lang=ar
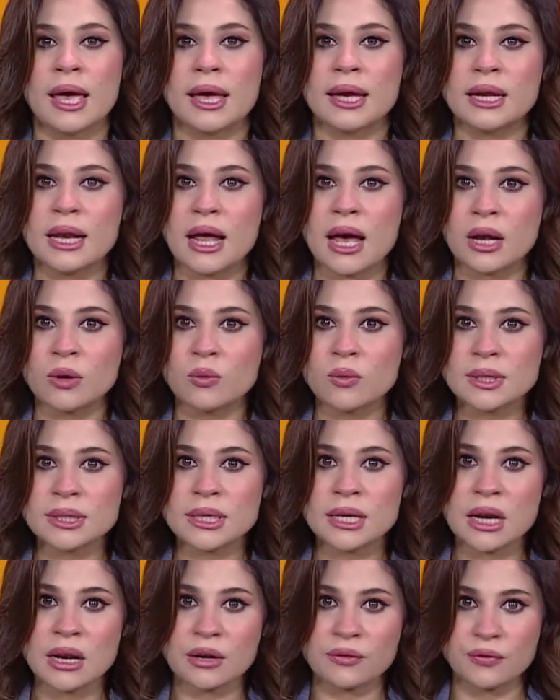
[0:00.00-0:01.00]
إلى أن
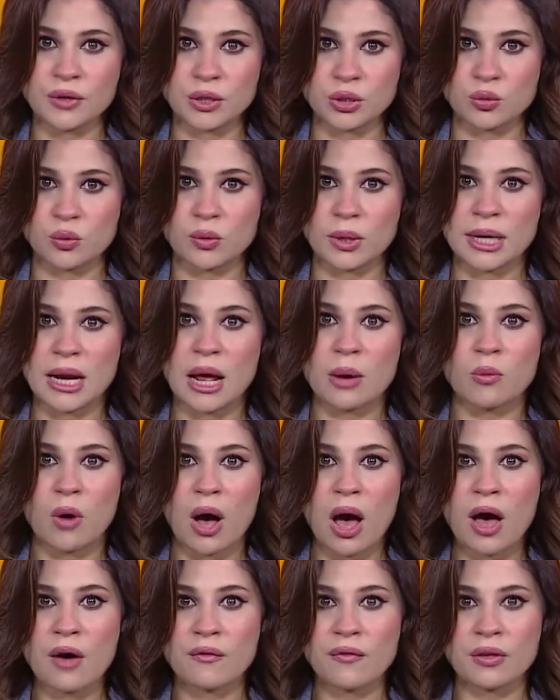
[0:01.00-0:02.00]
وصل الفيديو إلى
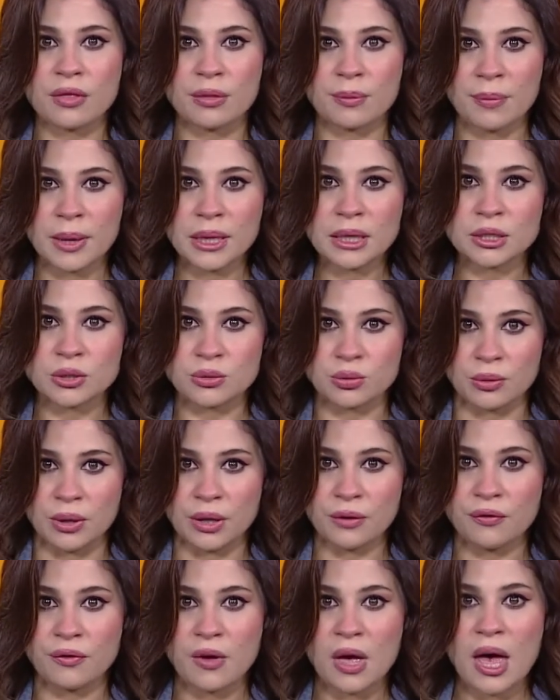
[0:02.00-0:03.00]
محافظ بني
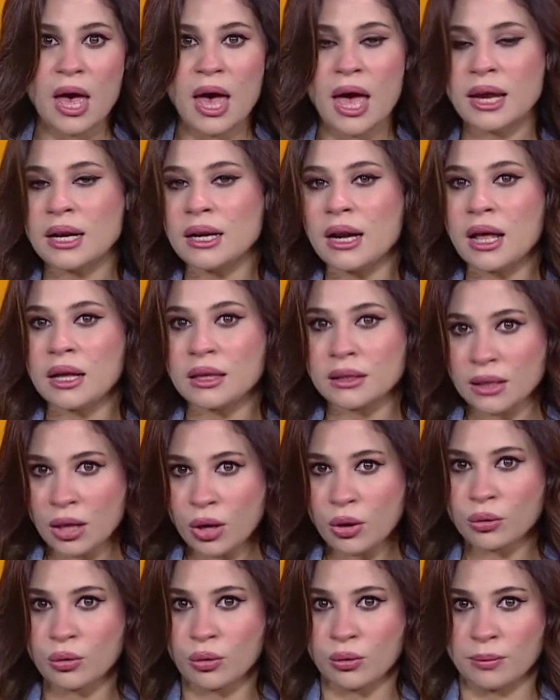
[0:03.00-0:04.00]
سويف أين
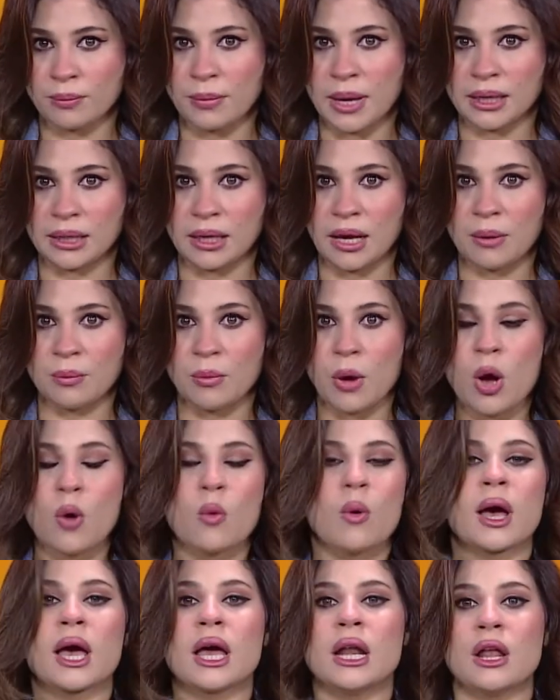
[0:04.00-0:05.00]
تقتل مريم
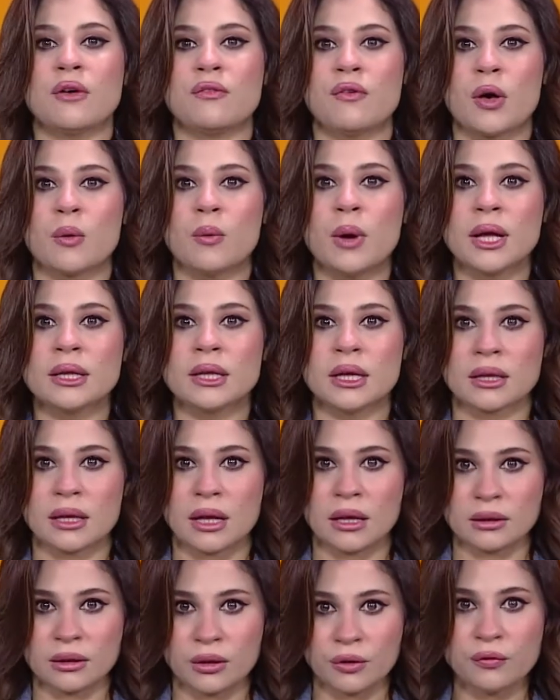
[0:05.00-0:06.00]
وكلف وحدة
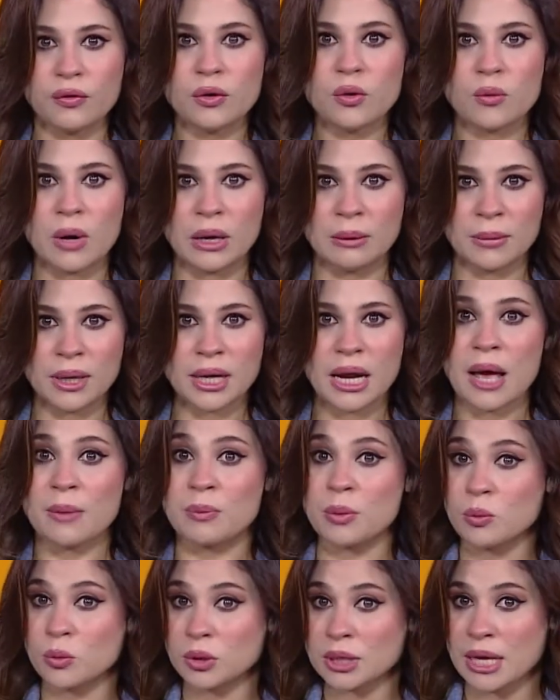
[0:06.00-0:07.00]
الطفل والمرأة
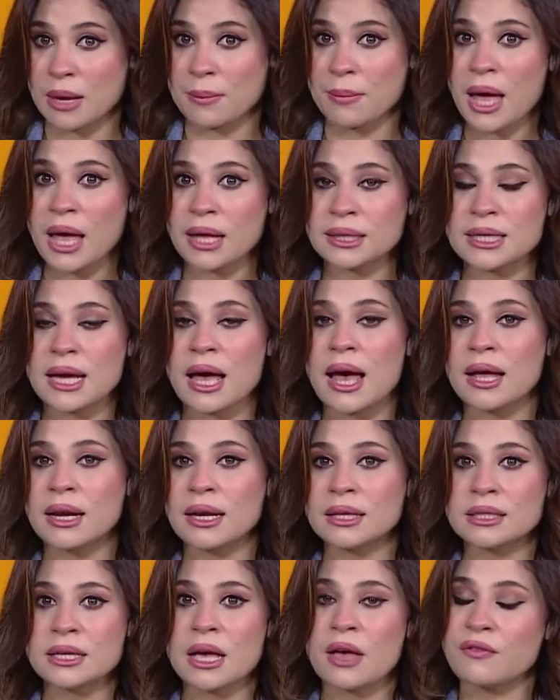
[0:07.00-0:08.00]
بمتابعة
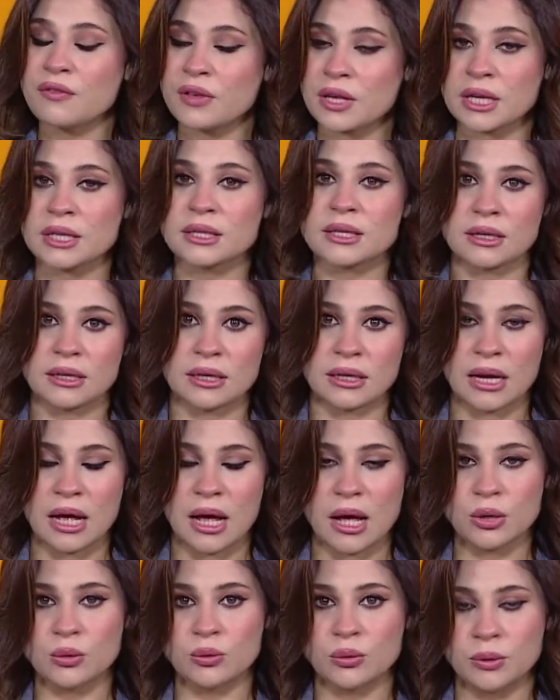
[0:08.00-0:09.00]
حالتها في إطار
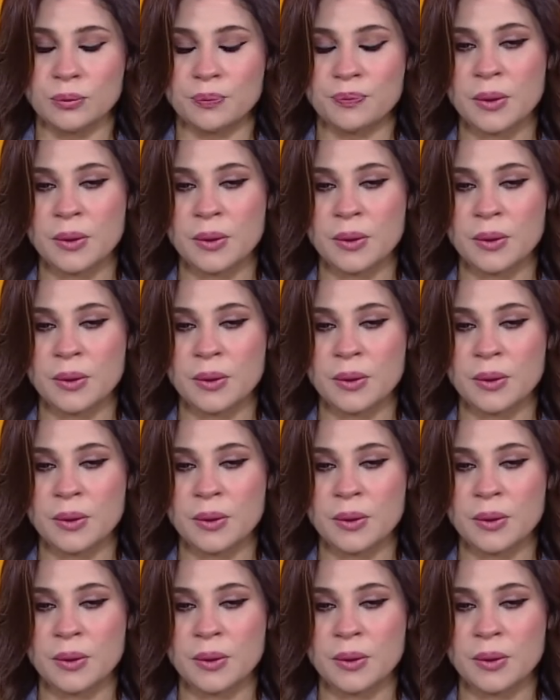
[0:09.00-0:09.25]
القانون